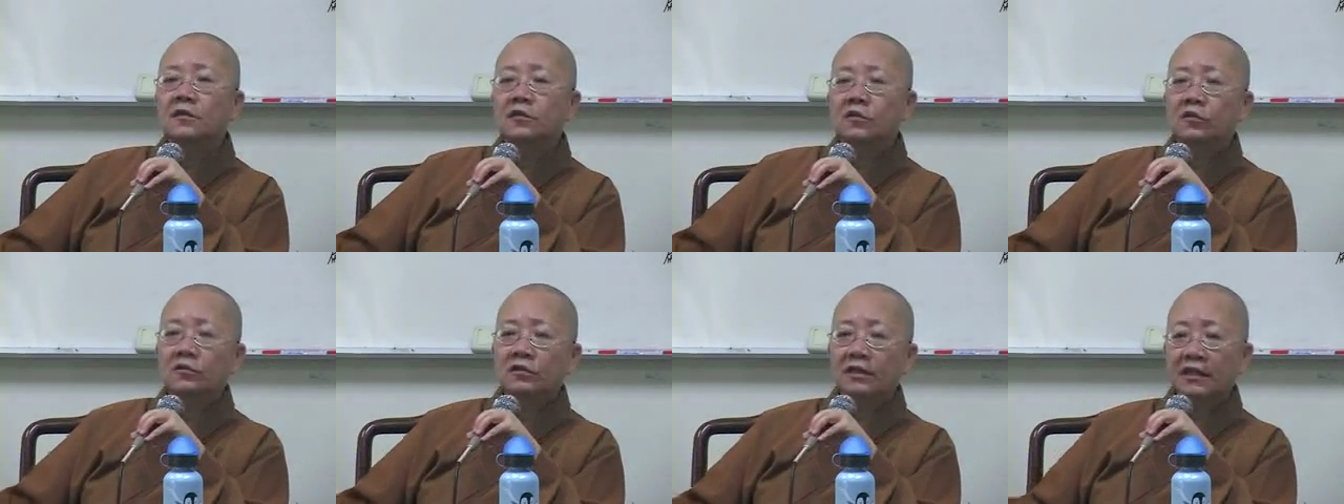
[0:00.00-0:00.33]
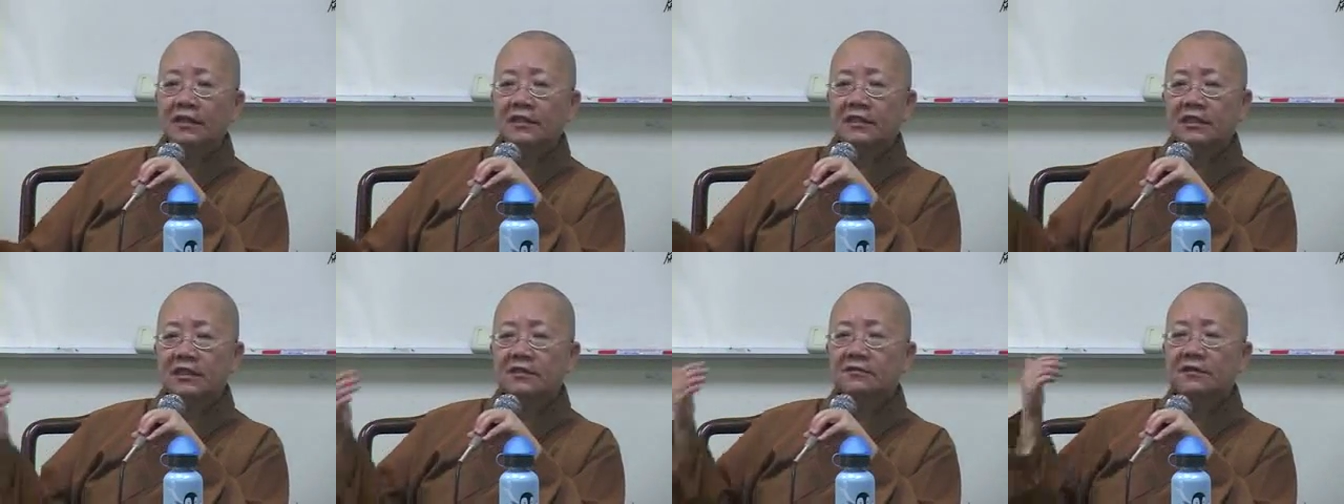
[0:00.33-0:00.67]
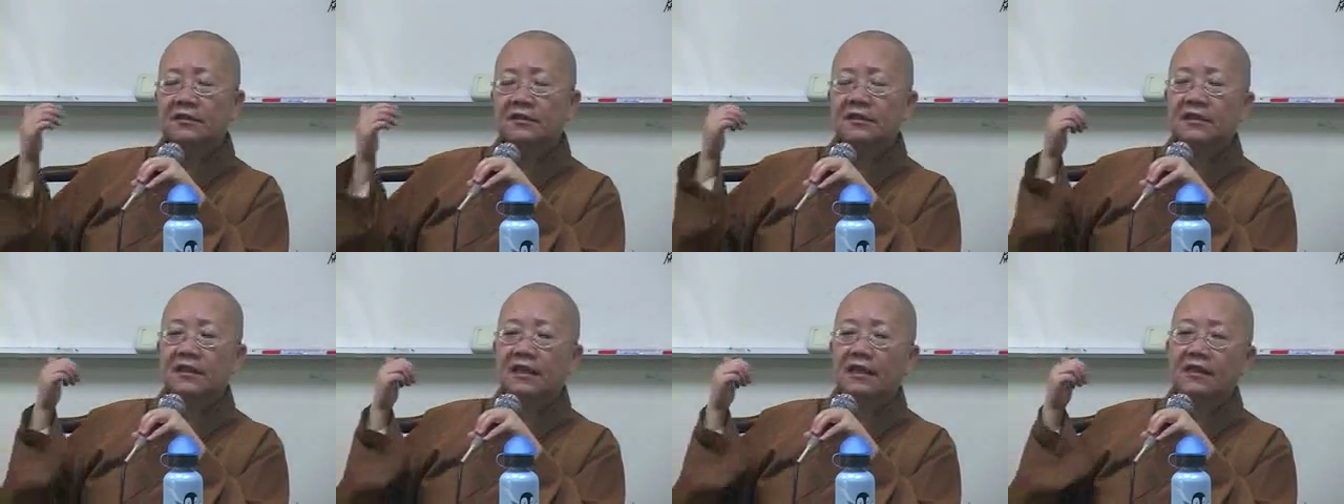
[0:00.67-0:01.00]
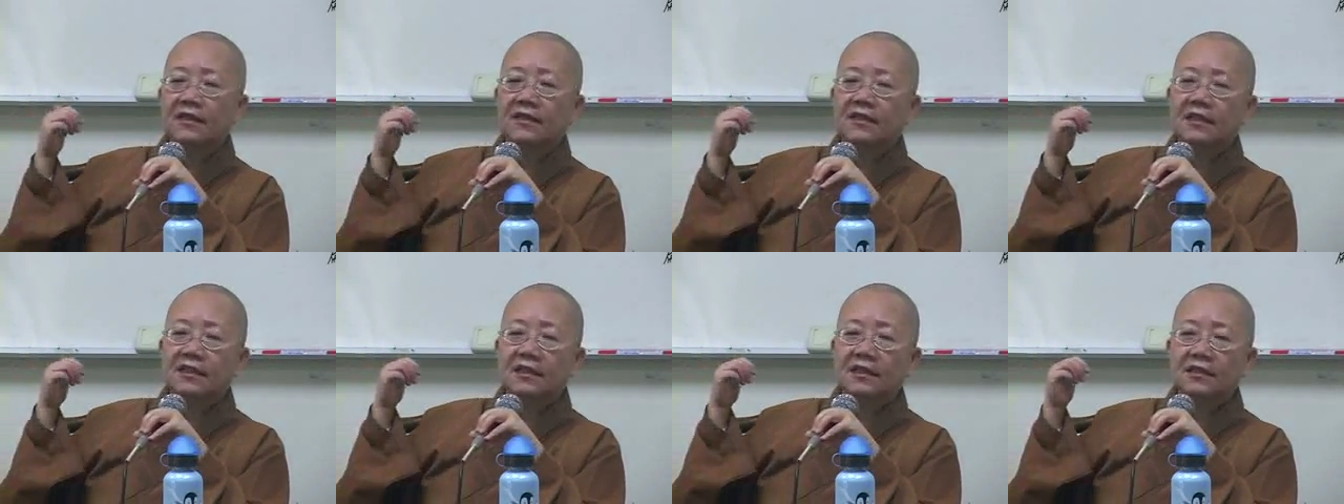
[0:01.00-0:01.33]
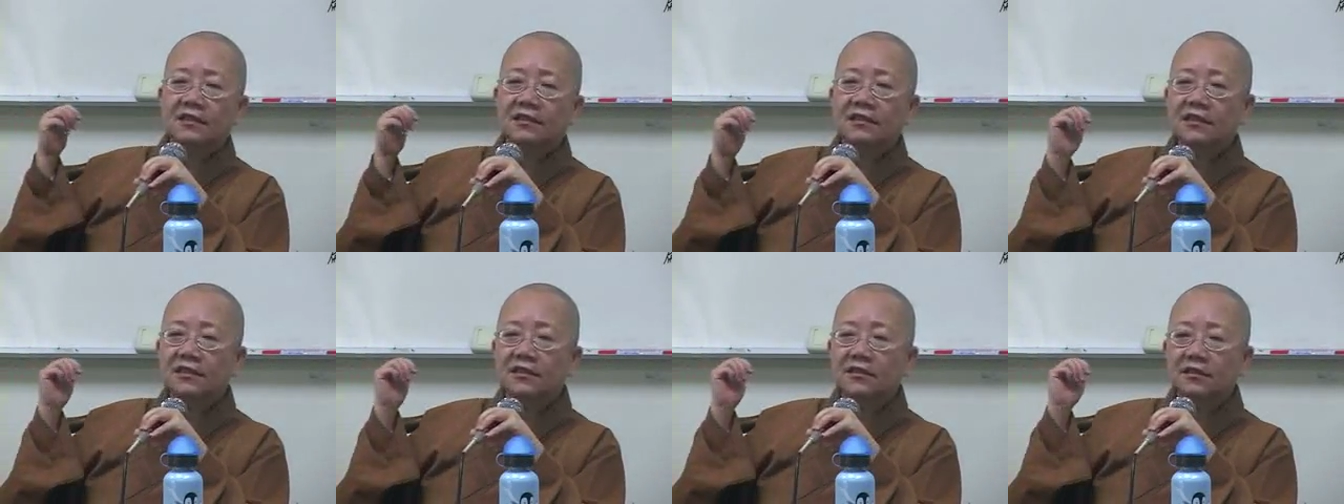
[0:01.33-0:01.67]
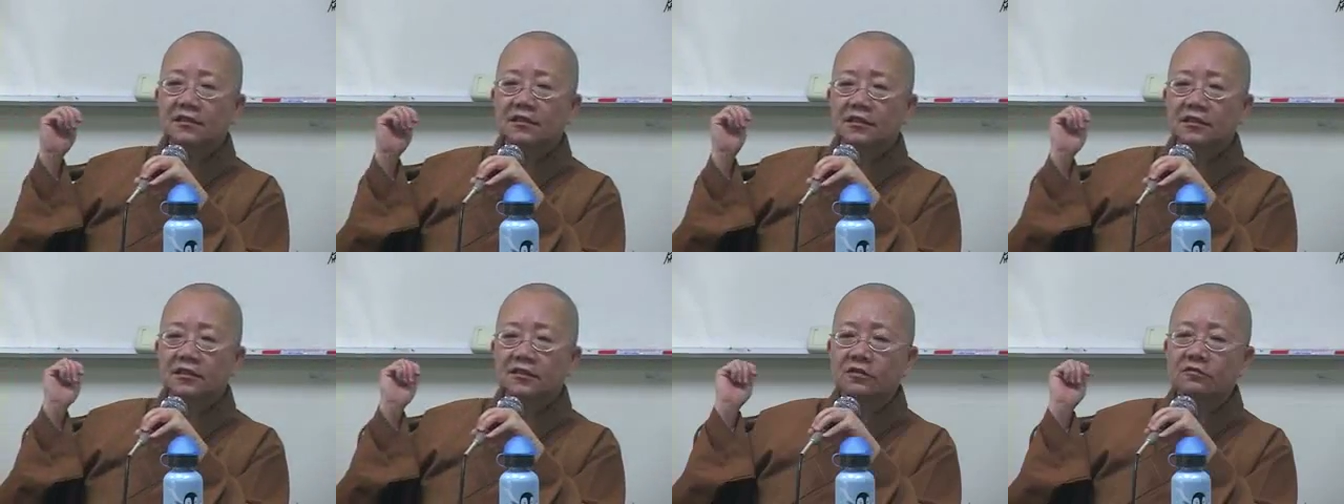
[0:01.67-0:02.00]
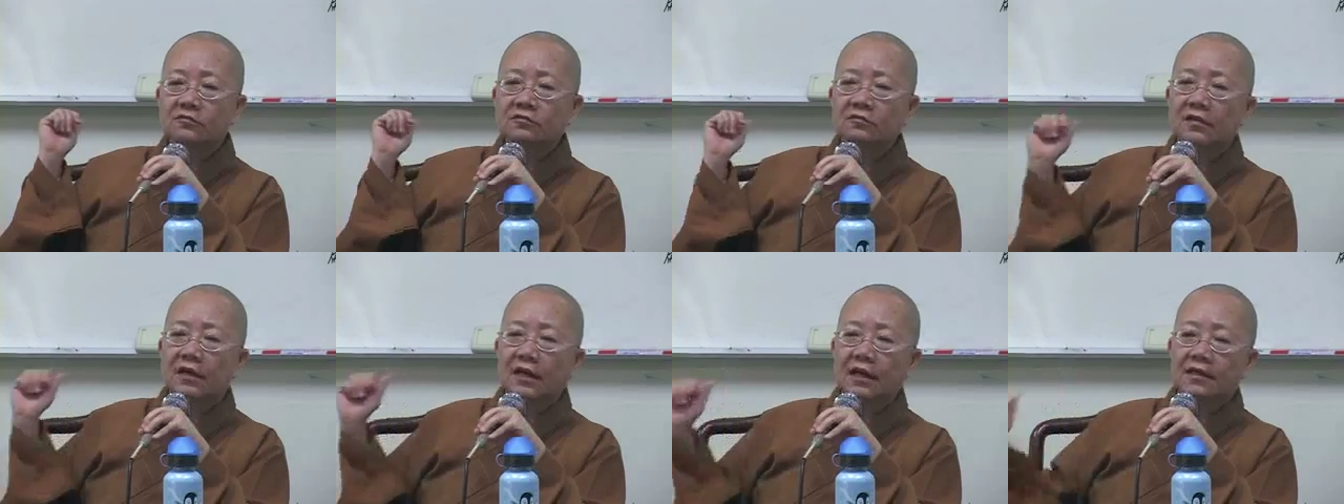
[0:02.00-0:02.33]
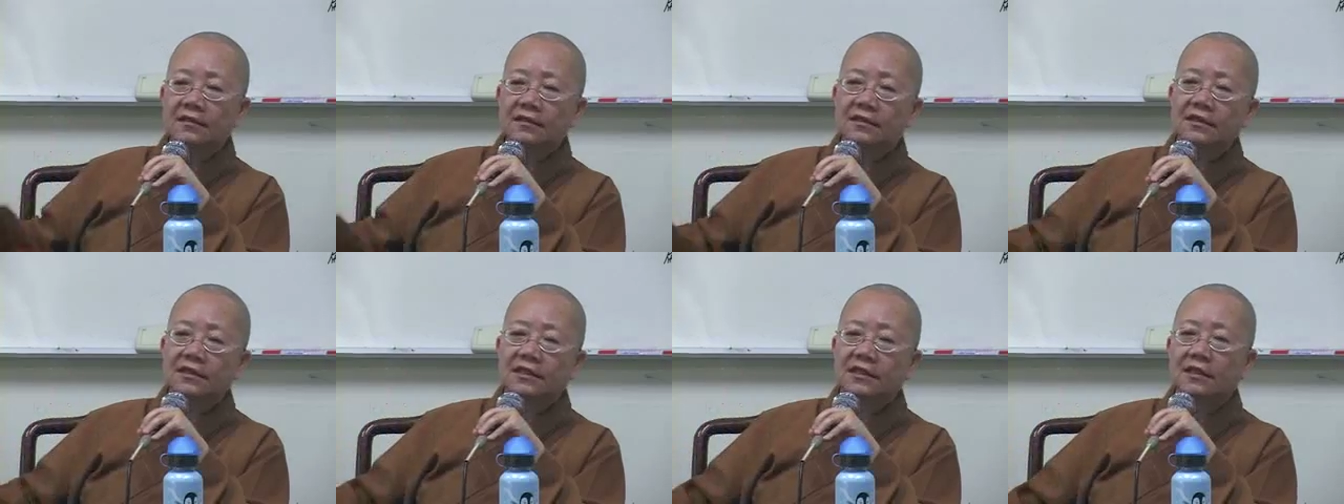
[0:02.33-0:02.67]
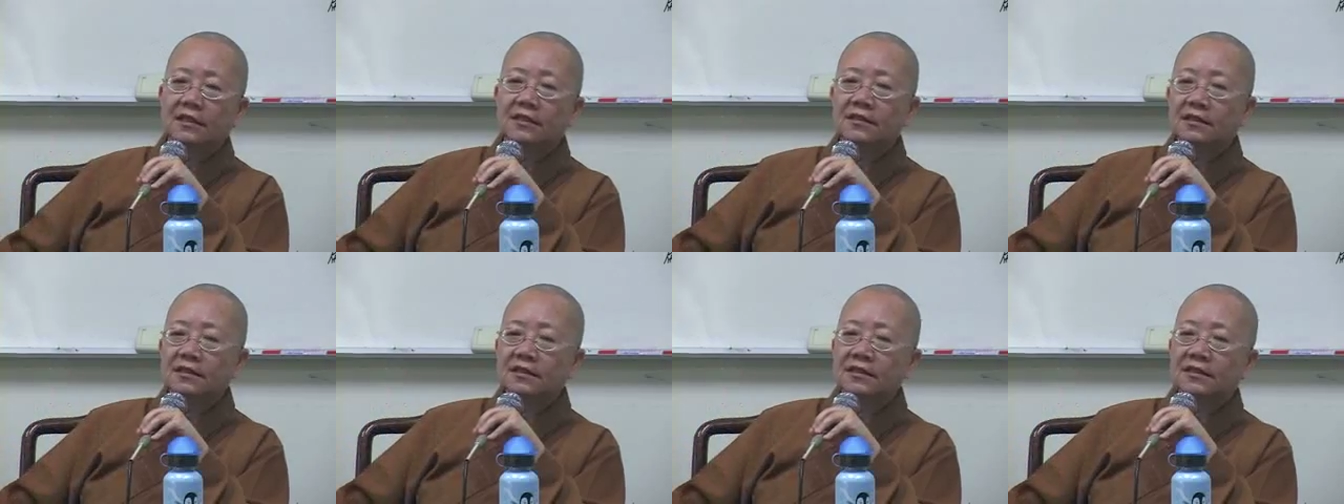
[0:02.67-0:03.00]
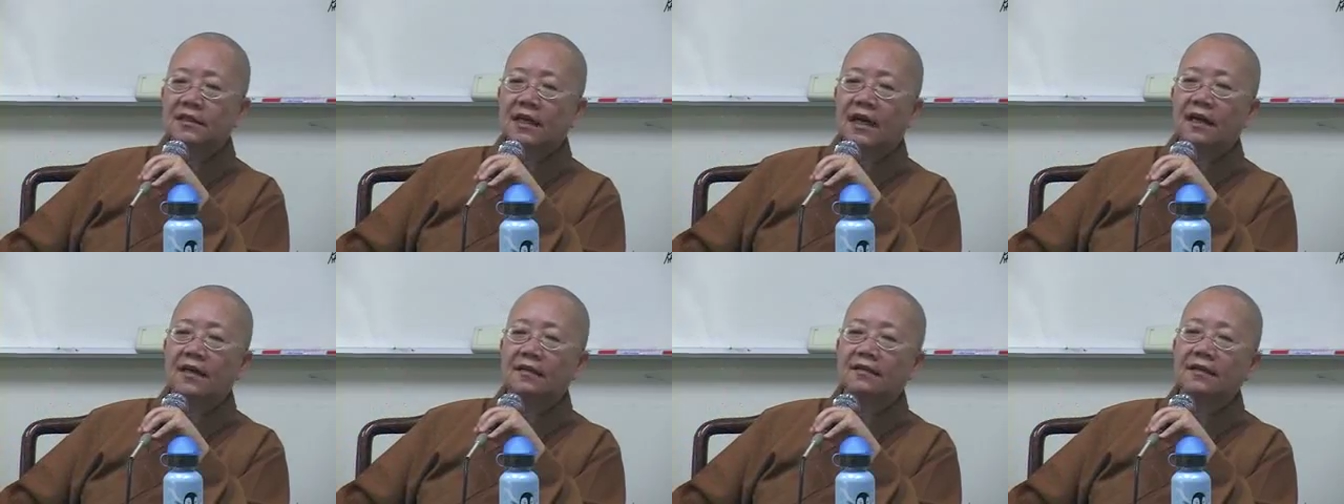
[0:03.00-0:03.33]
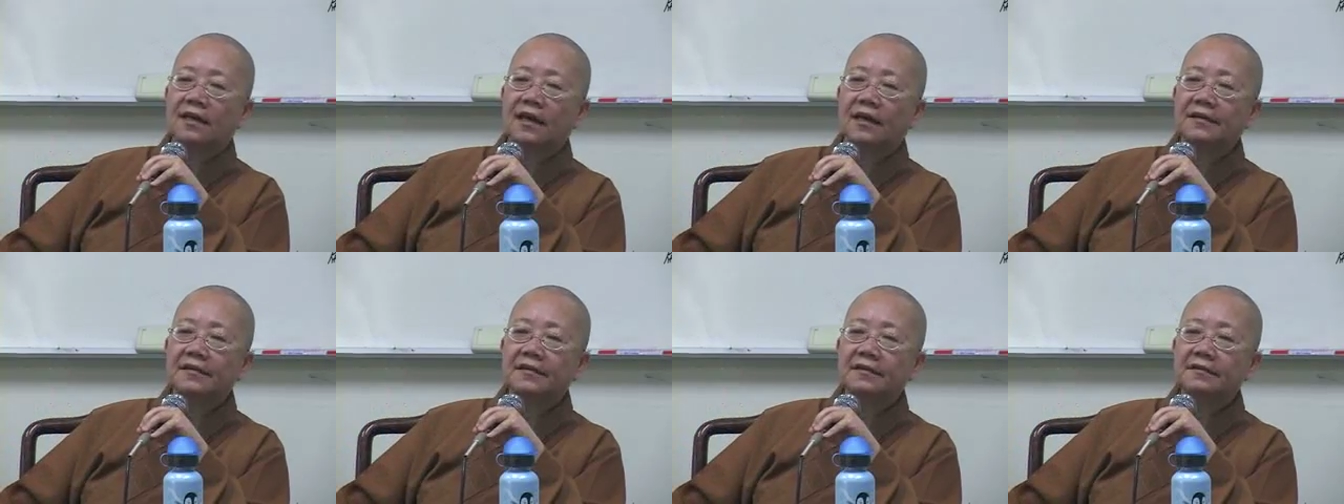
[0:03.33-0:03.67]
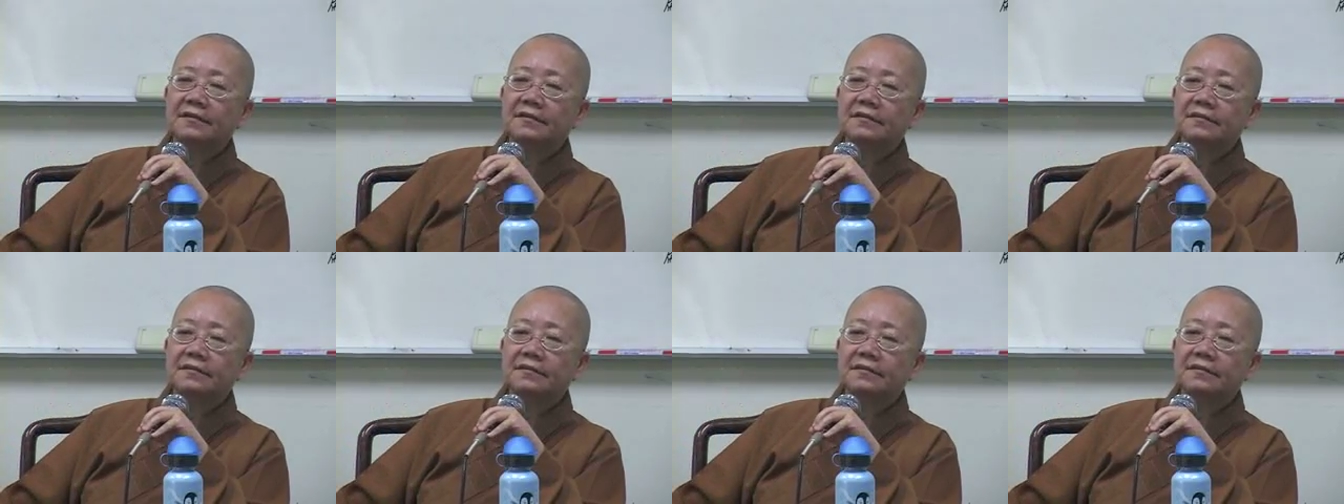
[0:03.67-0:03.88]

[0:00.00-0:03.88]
宋代基本上歌妓的制度还是沿袭唐代的，